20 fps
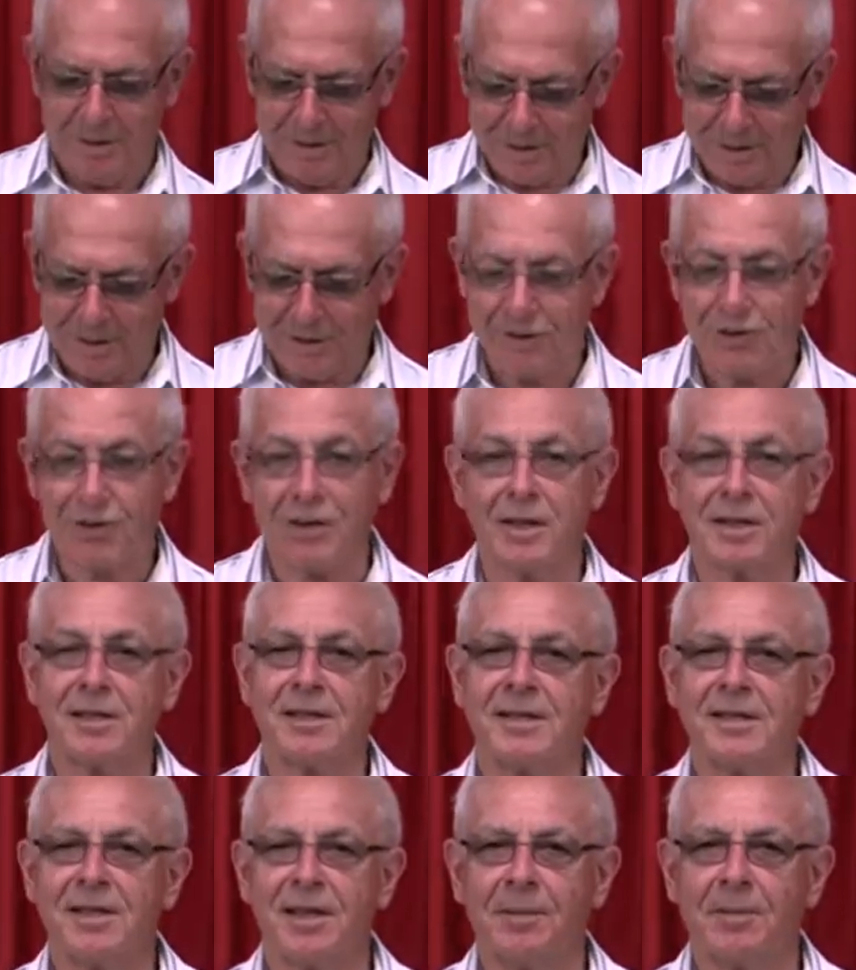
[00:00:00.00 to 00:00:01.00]
leggere
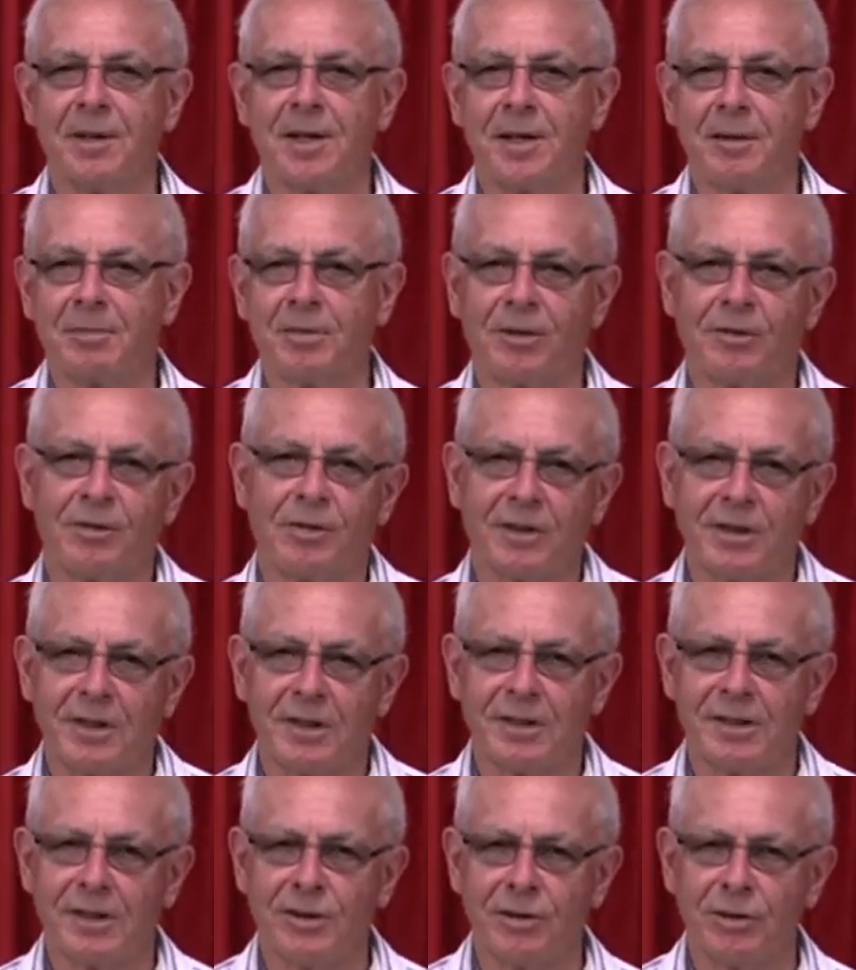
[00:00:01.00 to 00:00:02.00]
insieme la parola del
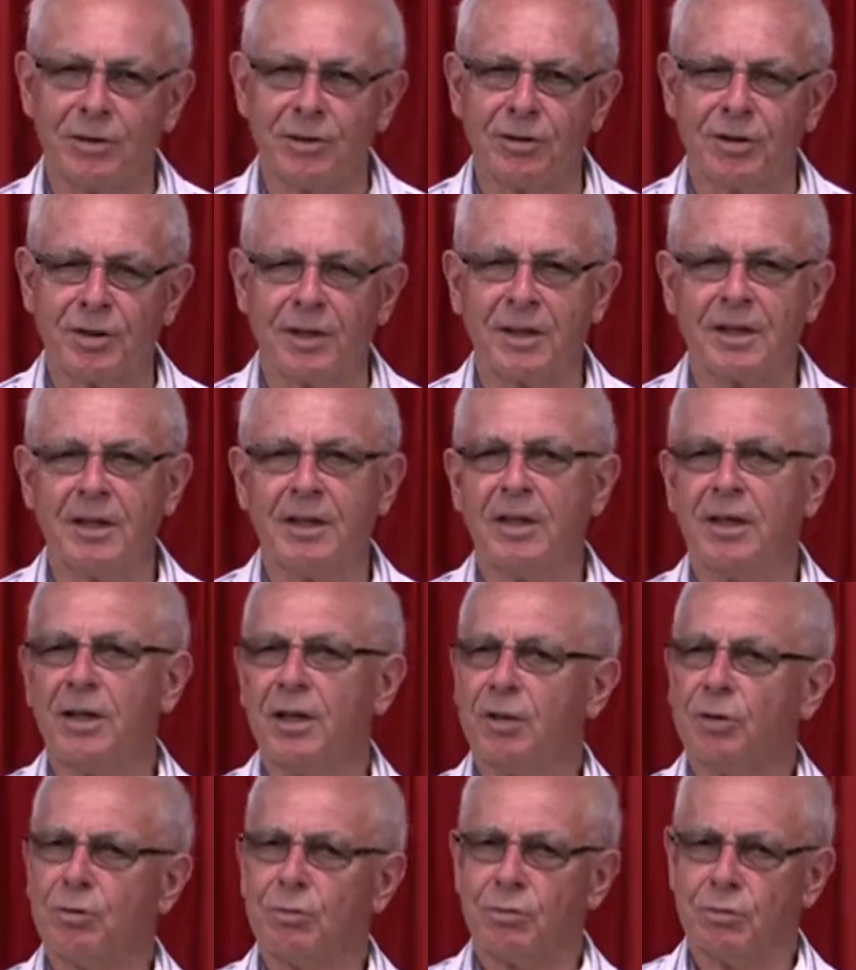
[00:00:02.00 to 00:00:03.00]
Signore,
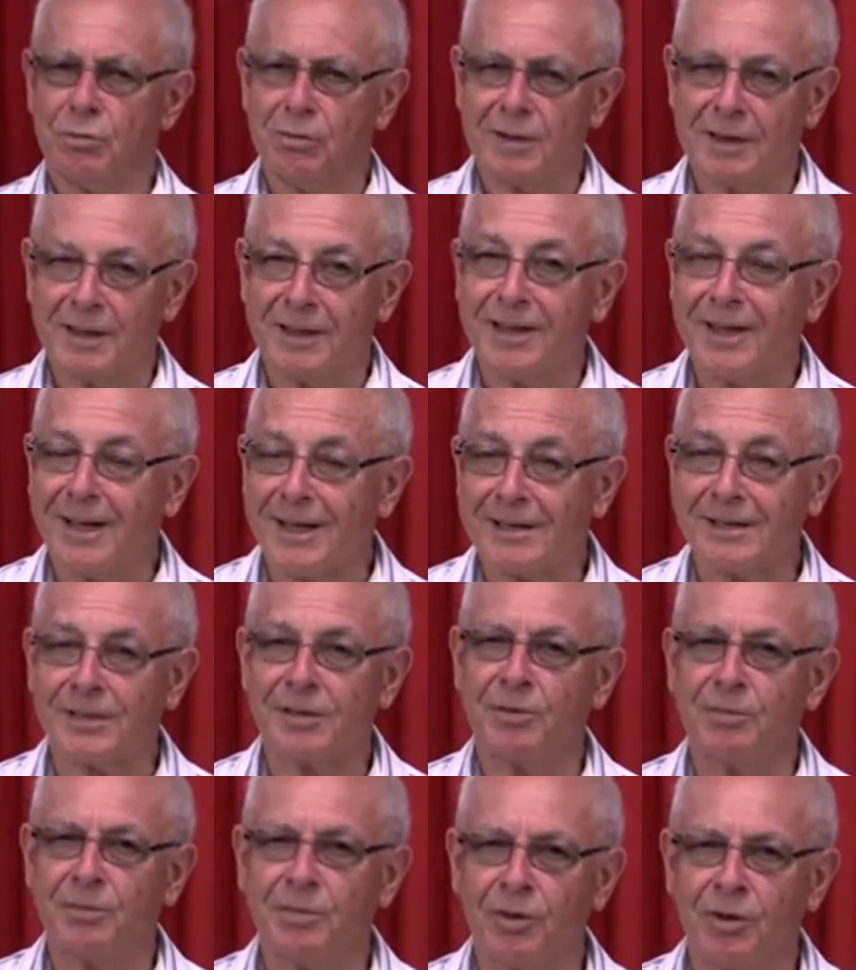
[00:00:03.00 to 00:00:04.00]
tu ti
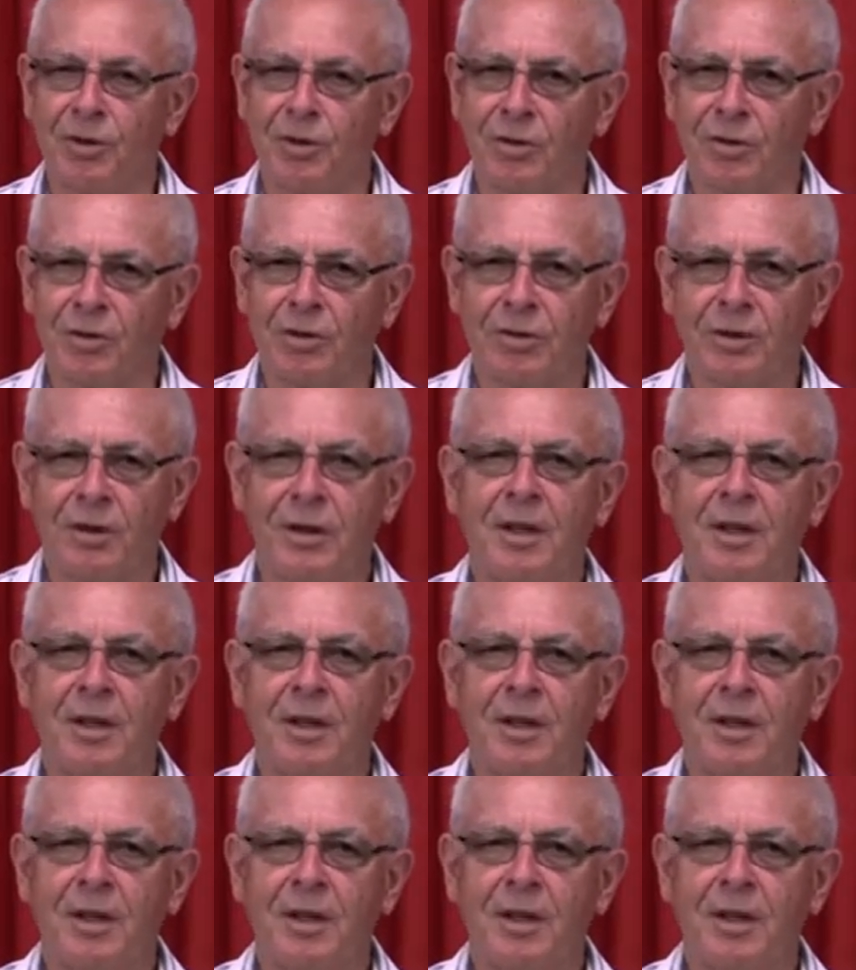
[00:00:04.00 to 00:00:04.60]
rilassi un poco,